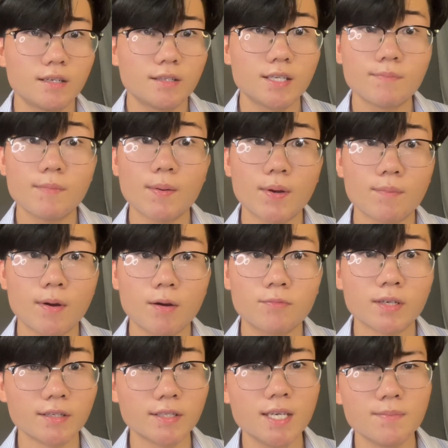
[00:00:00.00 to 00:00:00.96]
Nhưng mà mình
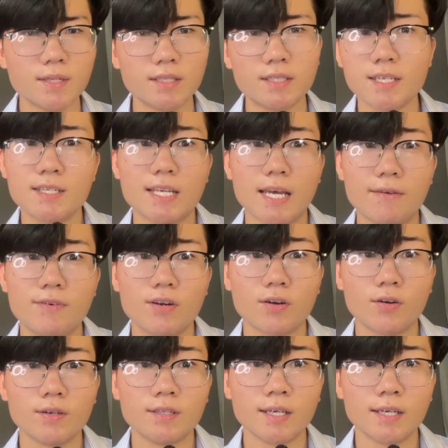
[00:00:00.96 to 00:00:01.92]
mong những gì mình chia sẻ vừa
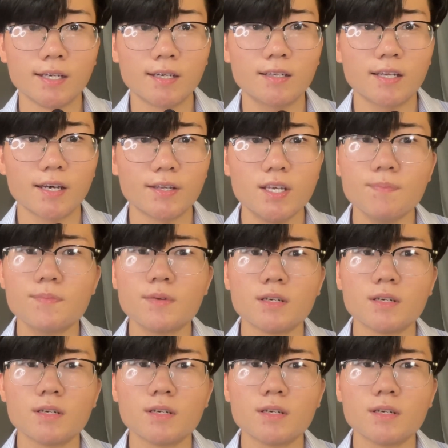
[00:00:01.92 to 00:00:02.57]
rồi thì có thể giúp